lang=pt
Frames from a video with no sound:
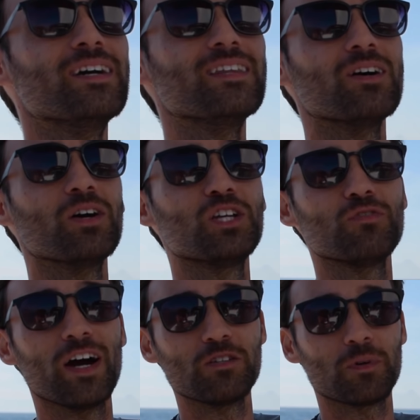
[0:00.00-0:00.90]
então a gente
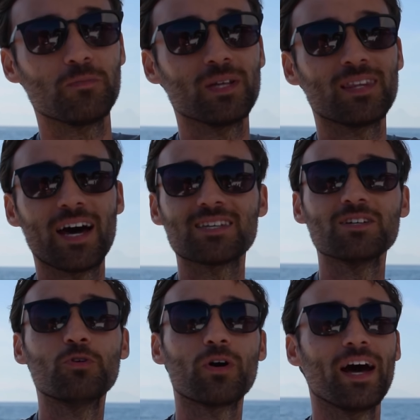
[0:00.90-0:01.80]
vai experimentar essa
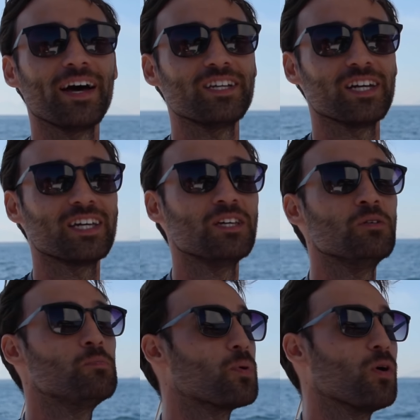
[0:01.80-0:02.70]
ancoragem
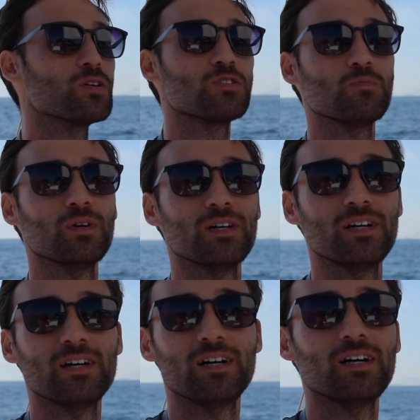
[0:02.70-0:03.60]
aqui
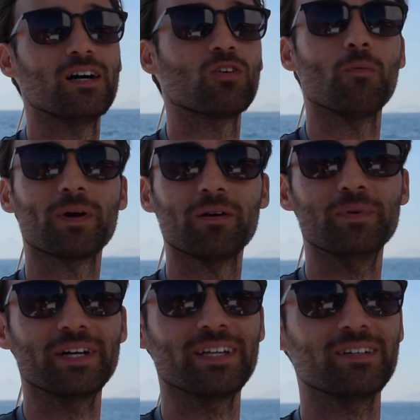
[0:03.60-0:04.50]
próxima à
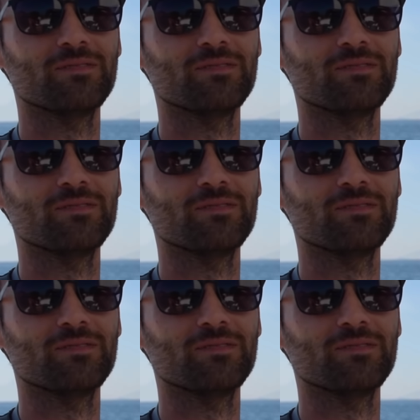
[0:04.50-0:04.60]
Copacabana.